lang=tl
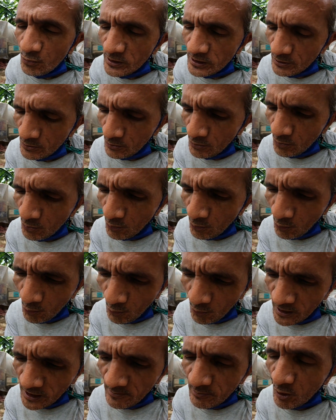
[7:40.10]
wala
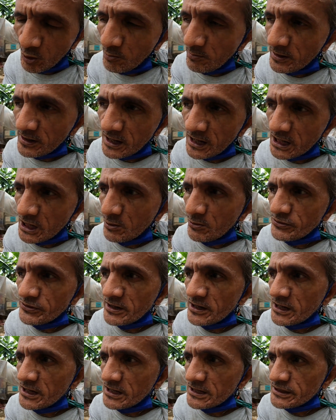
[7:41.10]
wala pa akong magagawa
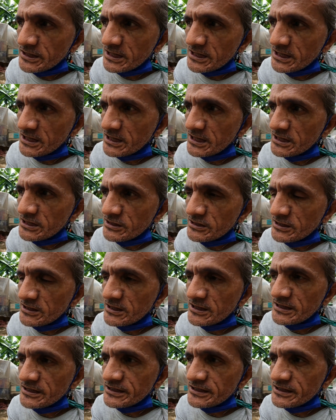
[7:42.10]
talaga talaga ganyan